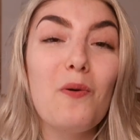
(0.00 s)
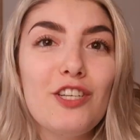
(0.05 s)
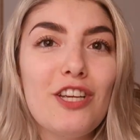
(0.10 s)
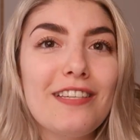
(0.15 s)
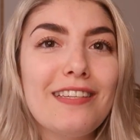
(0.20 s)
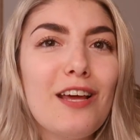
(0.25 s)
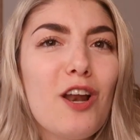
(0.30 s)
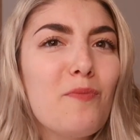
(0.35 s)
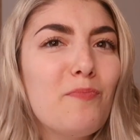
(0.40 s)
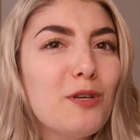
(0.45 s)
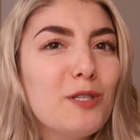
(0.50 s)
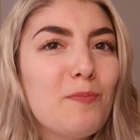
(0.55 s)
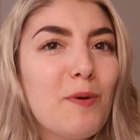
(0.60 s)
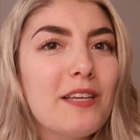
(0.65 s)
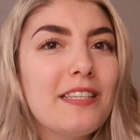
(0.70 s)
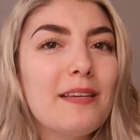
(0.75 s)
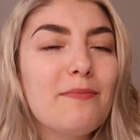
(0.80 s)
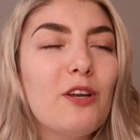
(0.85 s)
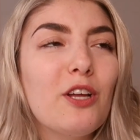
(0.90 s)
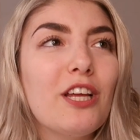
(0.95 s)
J'essaie le plus
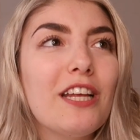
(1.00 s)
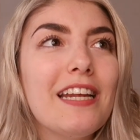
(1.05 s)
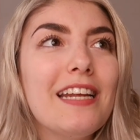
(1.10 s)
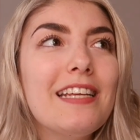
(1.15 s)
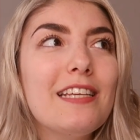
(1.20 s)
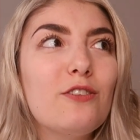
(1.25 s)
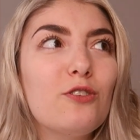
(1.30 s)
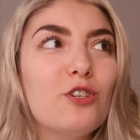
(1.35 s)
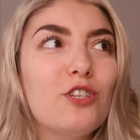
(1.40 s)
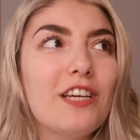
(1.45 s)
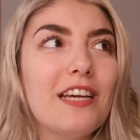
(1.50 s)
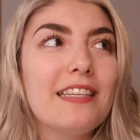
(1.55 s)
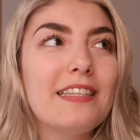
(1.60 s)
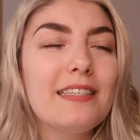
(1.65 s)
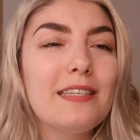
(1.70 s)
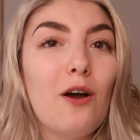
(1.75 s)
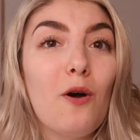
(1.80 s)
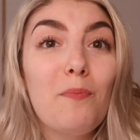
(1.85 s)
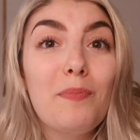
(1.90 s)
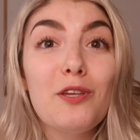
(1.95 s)
possible de donner des
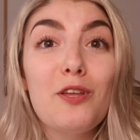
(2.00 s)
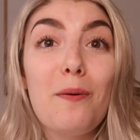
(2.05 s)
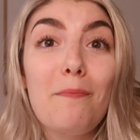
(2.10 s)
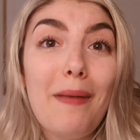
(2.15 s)
suggestions puis de